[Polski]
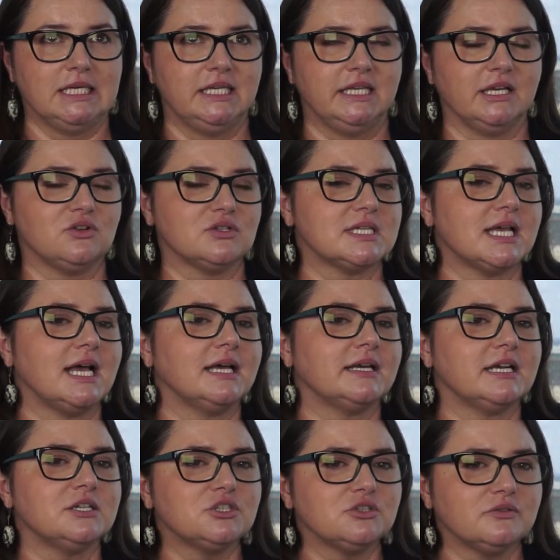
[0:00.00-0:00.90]
jego
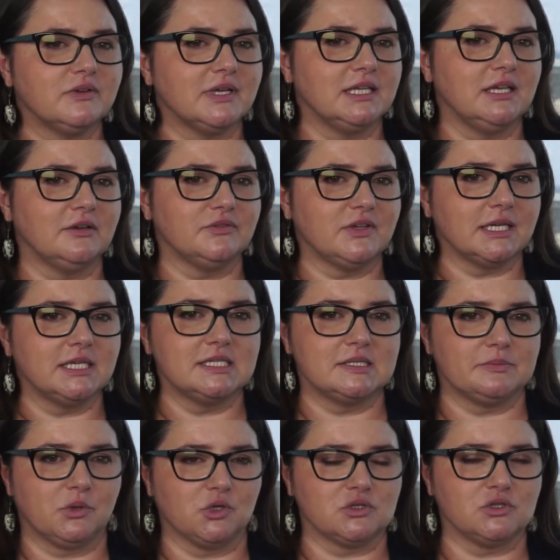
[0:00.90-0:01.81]
zaaranżowania w taki
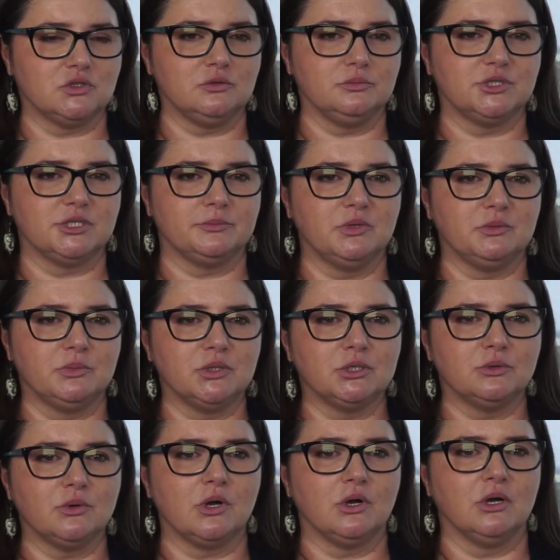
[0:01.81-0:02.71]
sposób, żeby
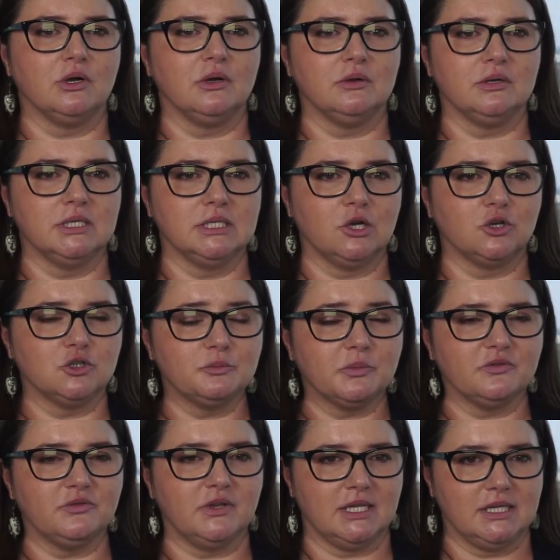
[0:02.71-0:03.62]
było e,
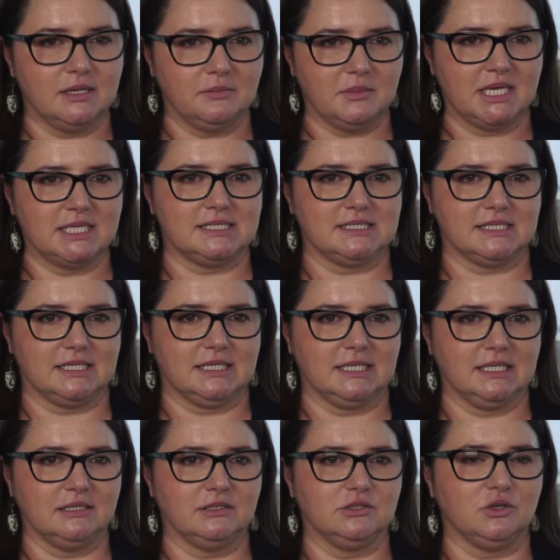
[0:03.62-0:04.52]
odpowiednie
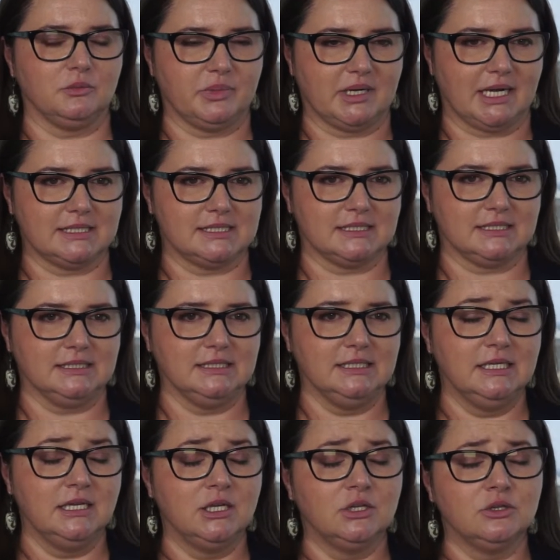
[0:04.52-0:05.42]
miejsce do pracy.
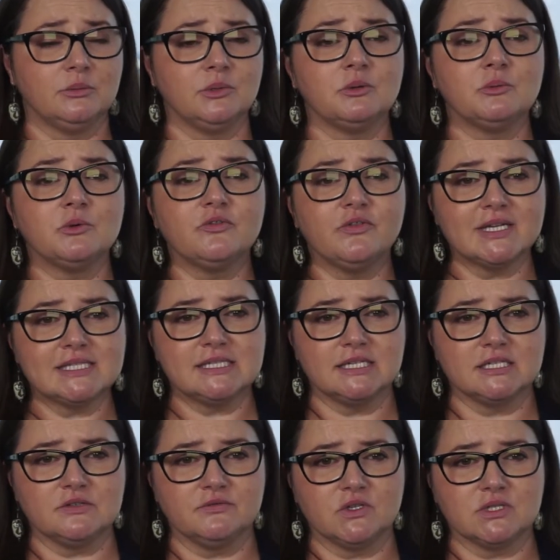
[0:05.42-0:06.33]
Będą
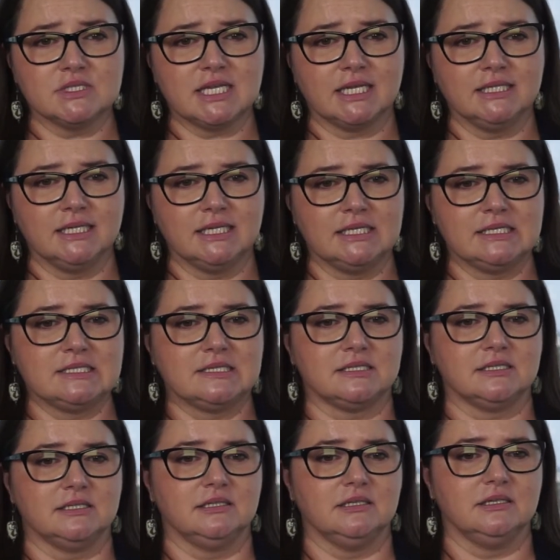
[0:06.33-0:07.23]
kwestie związane
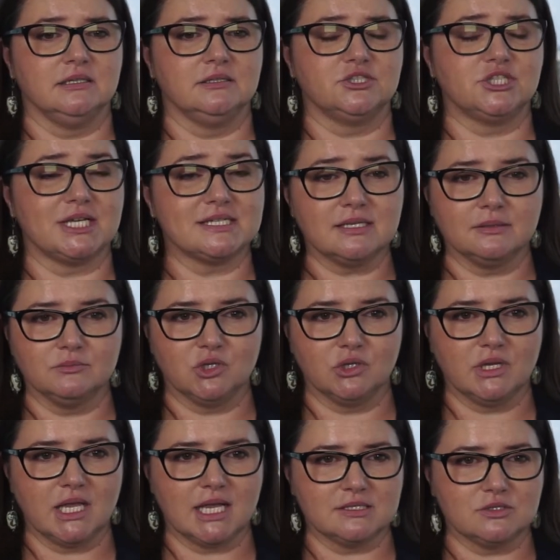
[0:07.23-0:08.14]
z czasem
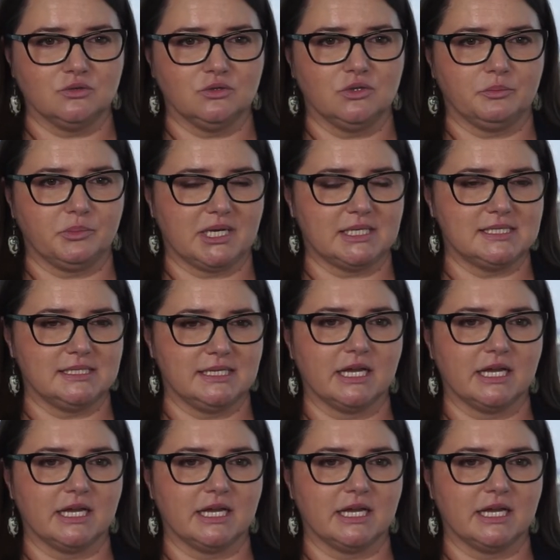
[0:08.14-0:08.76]
dojazdu do pracy,